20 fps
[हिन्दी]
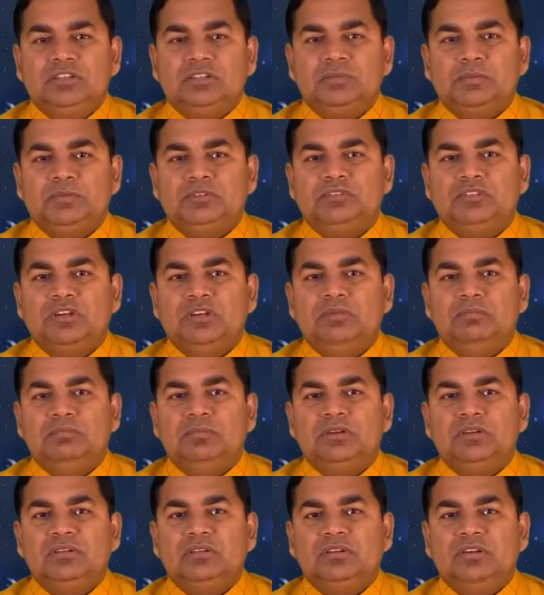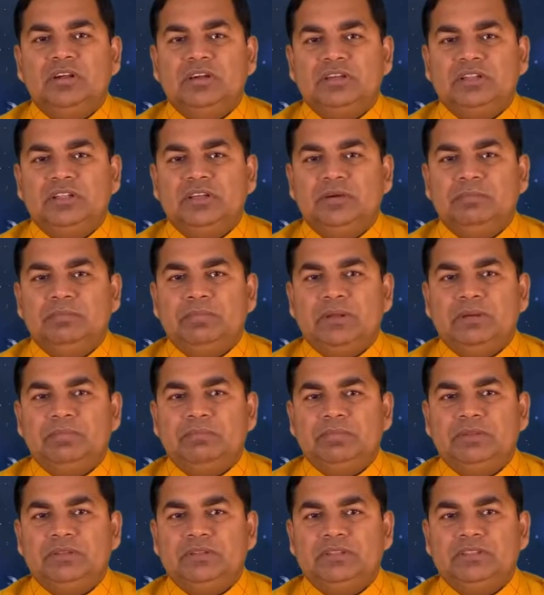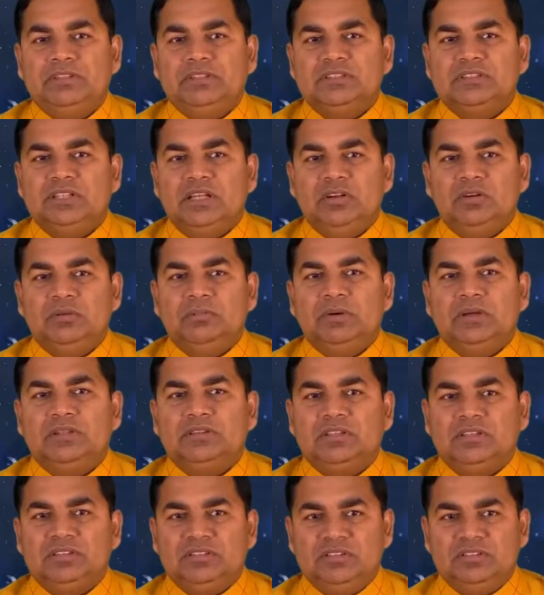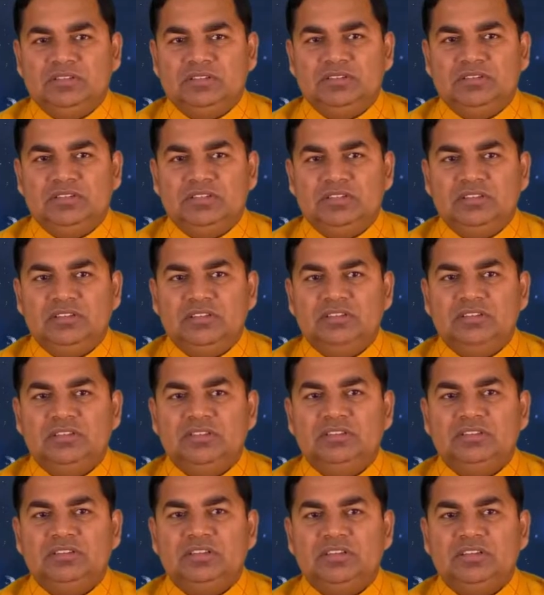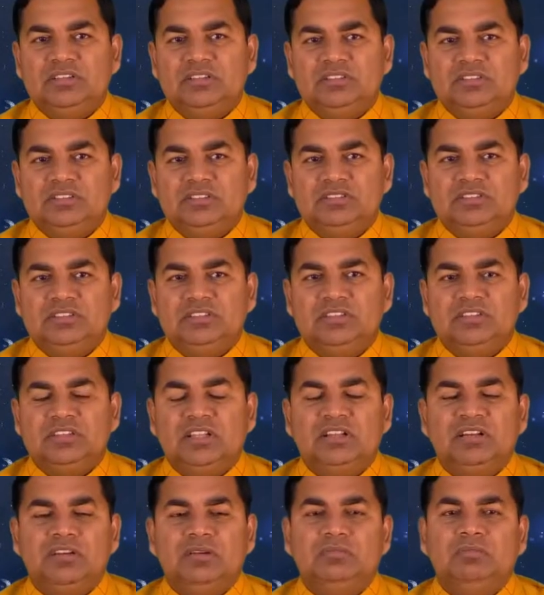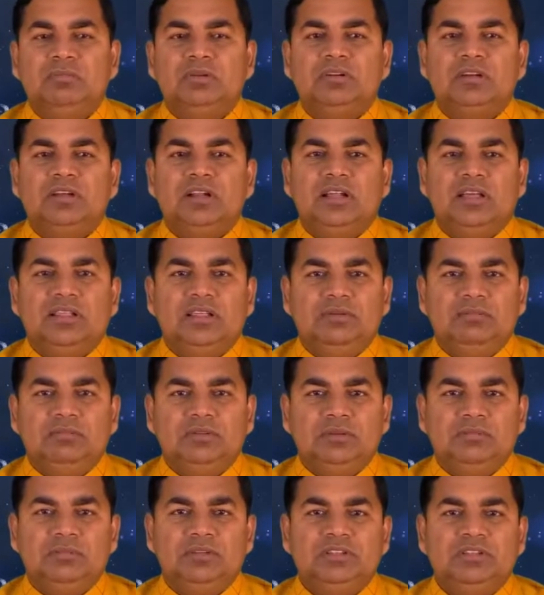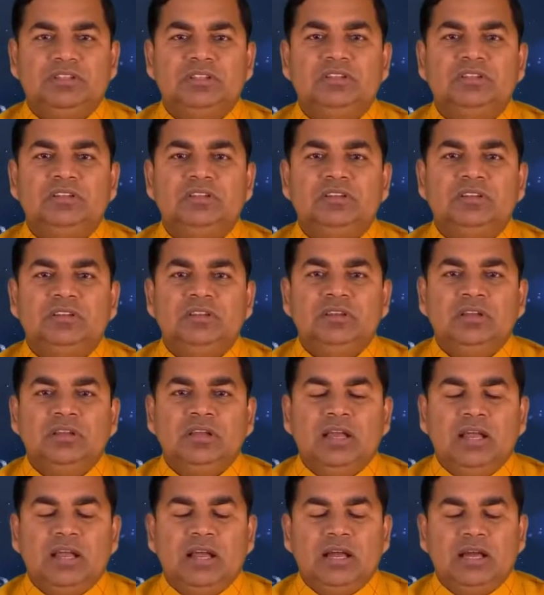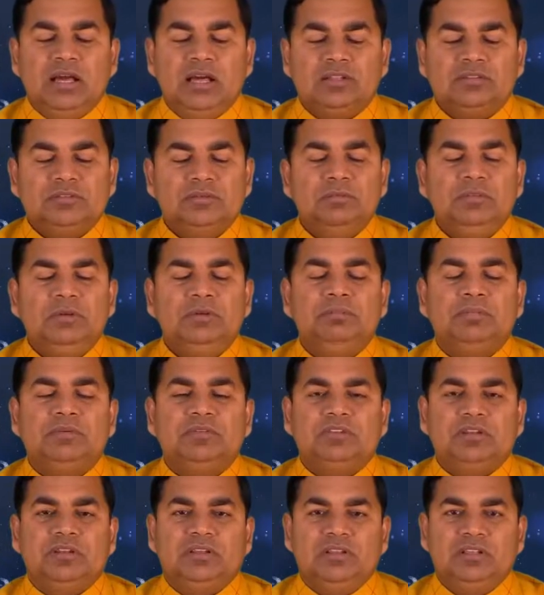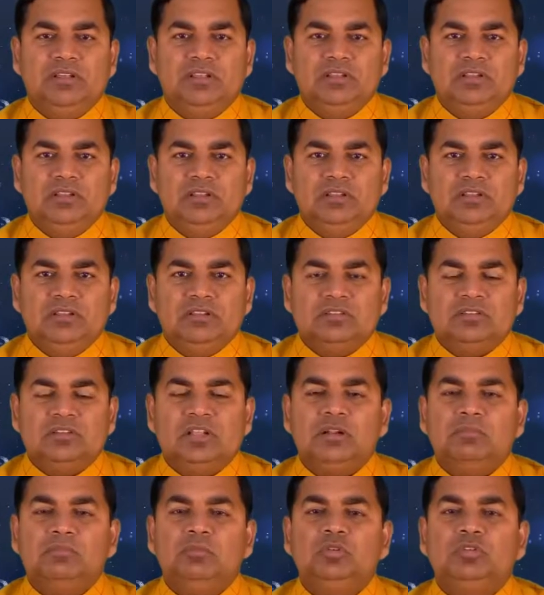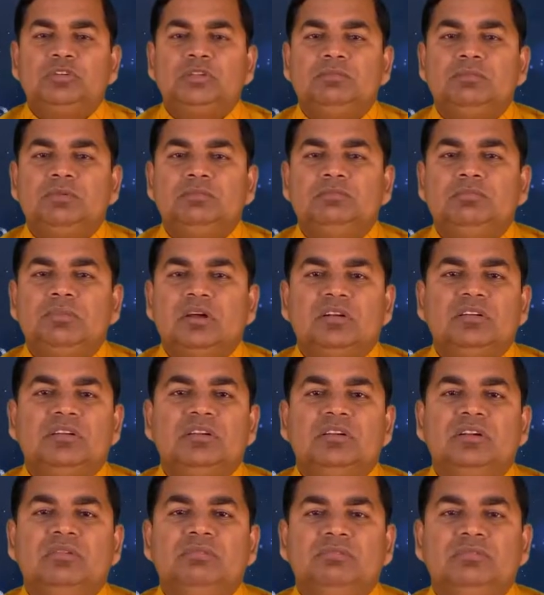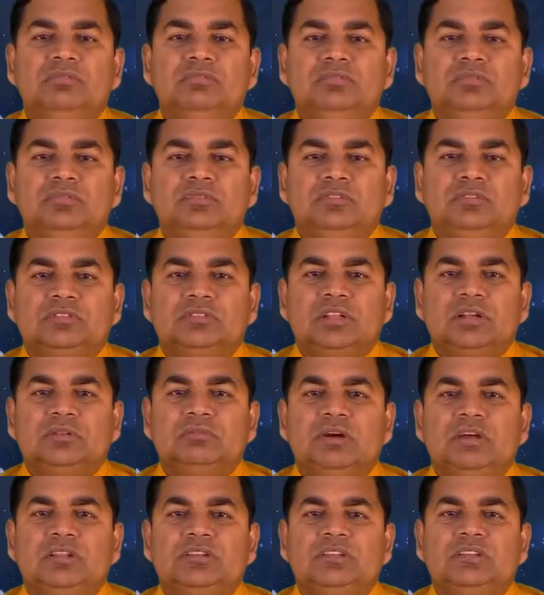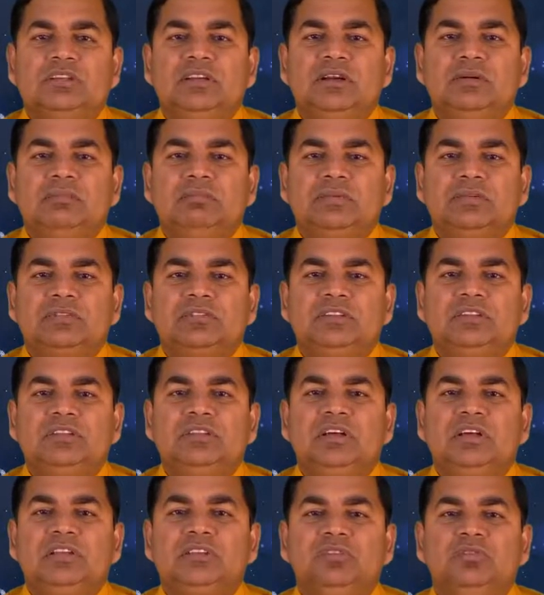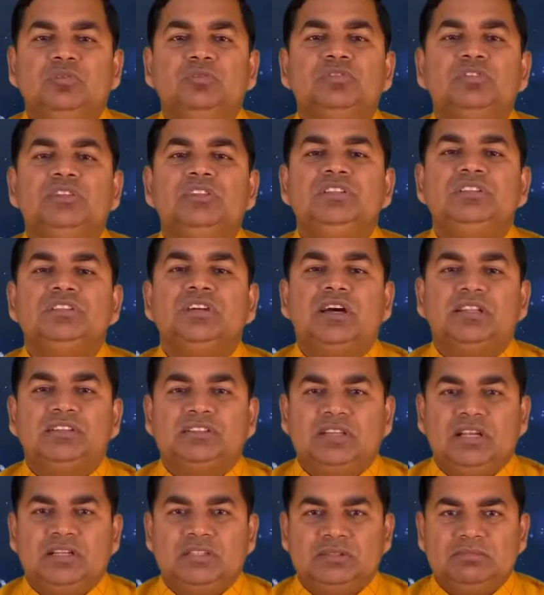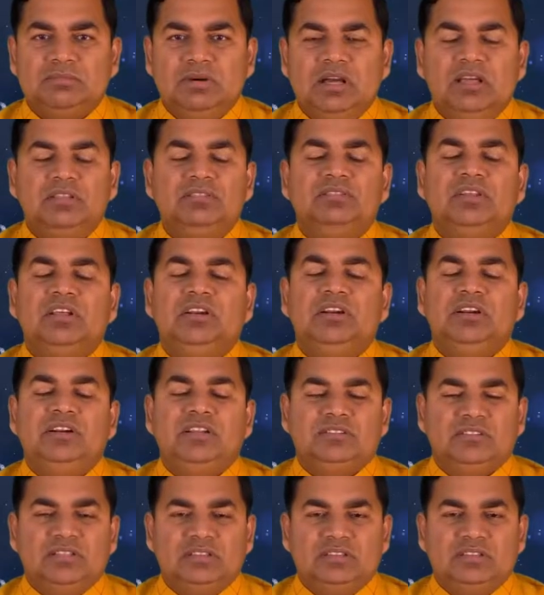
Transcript: स्पष्ट लंबन घटया प्राप्यते यथानुपात दृश्यते गति अंतरे षष्टी तदा लंबन कलायाम किमिति अस्मिन् प्रसंगे सर्वोत्तम वर्णनम सर्वाधिका प्रसिद्धा युक्ति च आचार्य भास्करेण